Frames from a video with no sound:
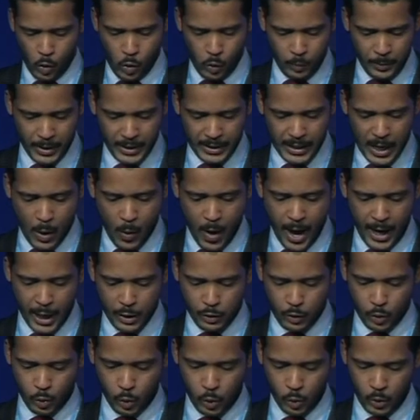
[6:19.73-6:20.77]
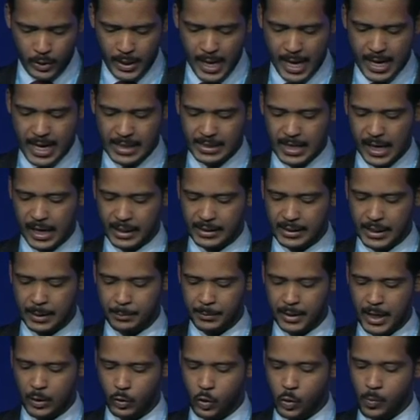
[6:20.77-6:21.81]
من دواعي سروري أن أتقدم
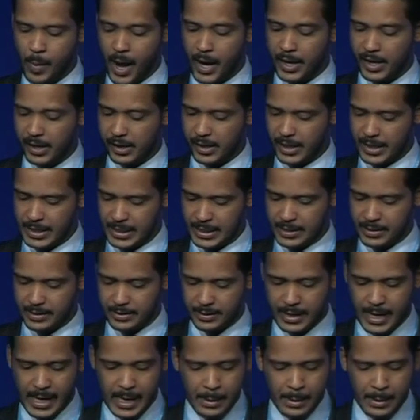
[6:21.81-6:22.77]
إليكم أخي الرئيس